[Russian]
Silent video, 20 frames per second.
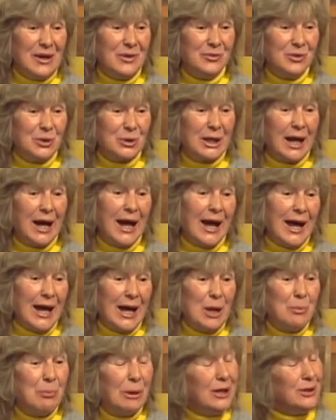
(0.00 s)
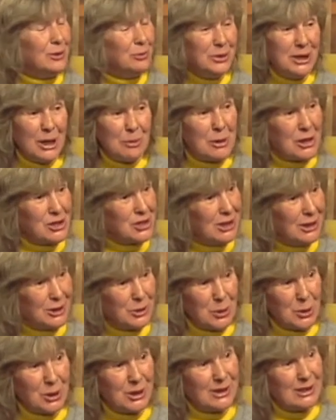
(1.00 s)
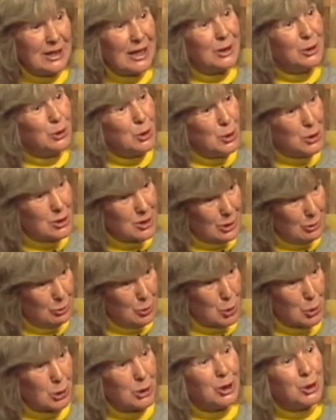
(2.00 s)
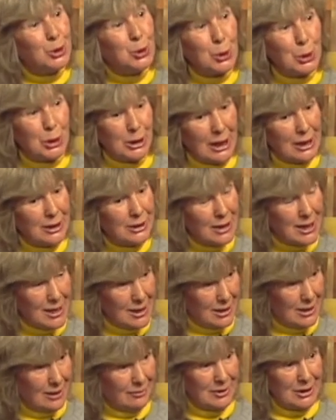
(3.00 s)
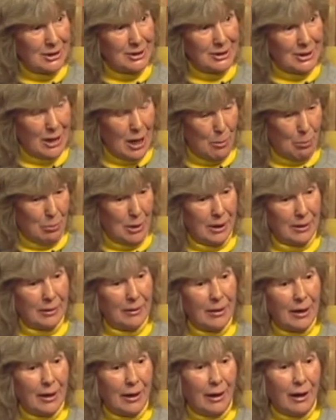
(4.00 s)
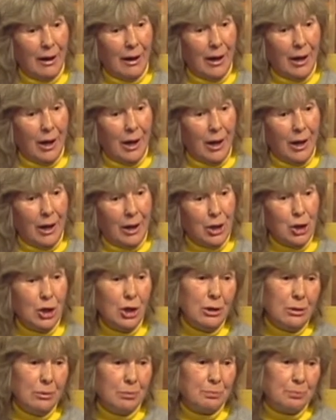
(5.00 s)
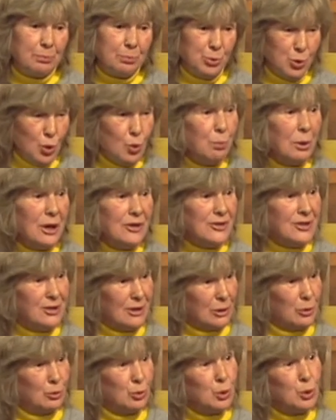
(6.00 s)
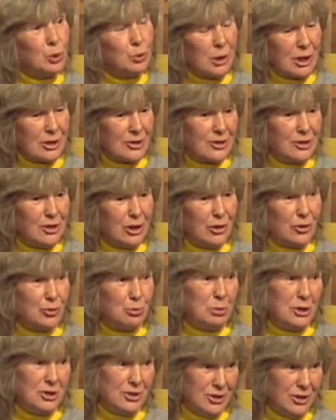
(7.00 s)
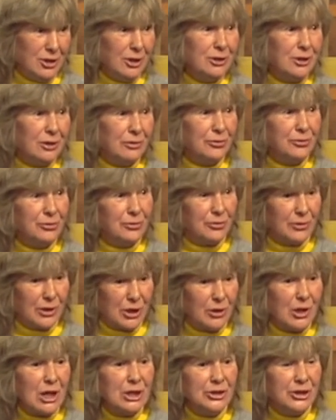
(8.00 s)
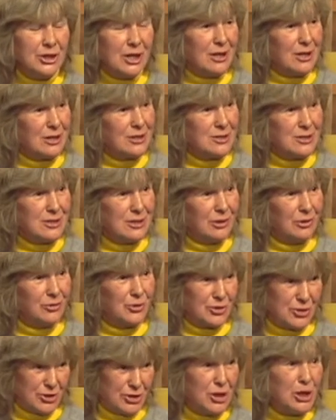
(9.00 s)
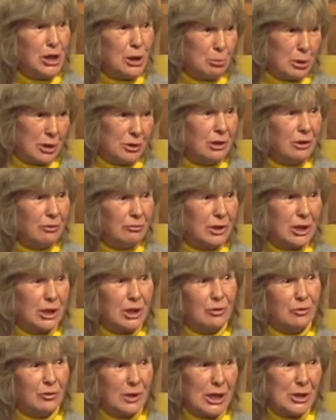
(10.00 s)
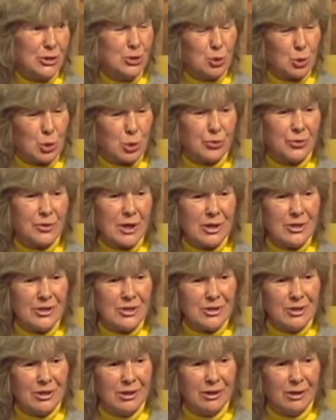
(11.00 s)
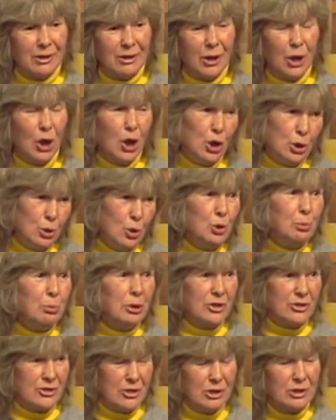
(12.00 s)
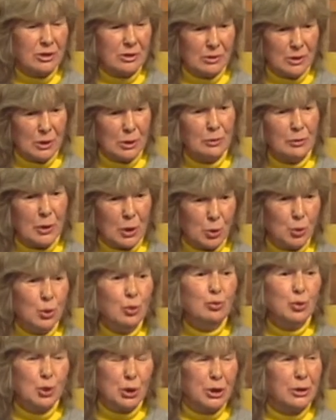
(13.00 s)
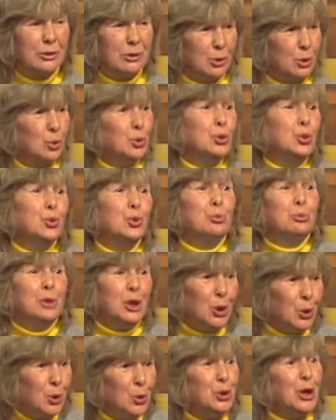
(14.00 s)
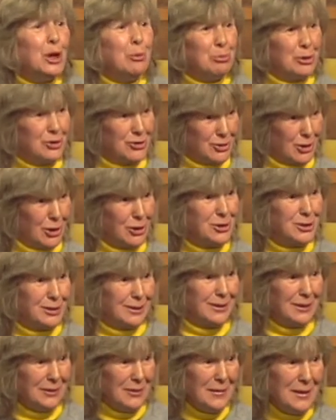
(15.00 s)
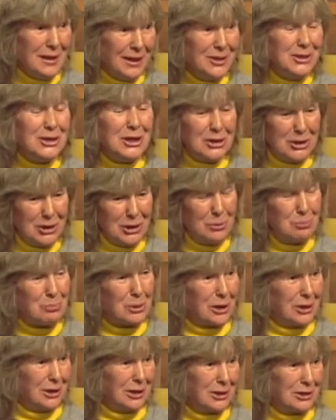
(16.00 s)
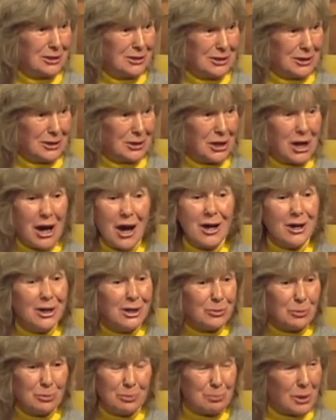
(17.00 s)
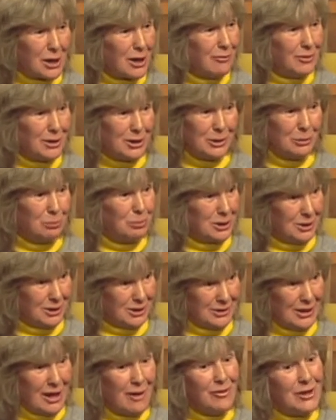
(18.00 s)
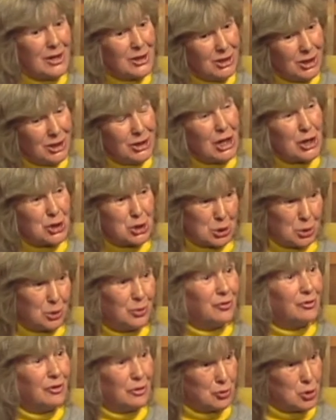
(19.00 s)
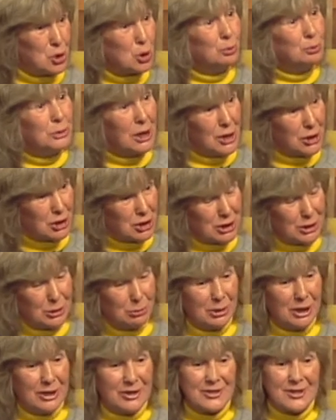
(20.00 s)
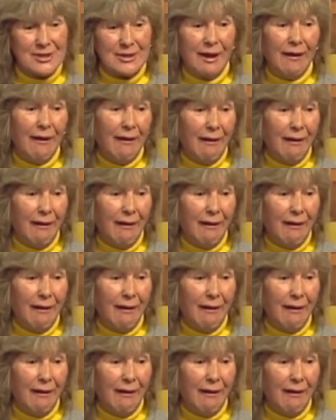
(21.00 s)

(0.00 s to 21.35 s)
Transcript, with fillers: Вот. И поэтому я прошла только до 1 четвертой, до регионального этапа. И ну, посетовал, у нас есть беседа в ВКонтакте с серебряной волонтеров России. Ну и посетовал, говорю, ну вот, ну не умею я писать такие проекты. Как это правильно было? Наверное, я что во в чем-то ошиблась.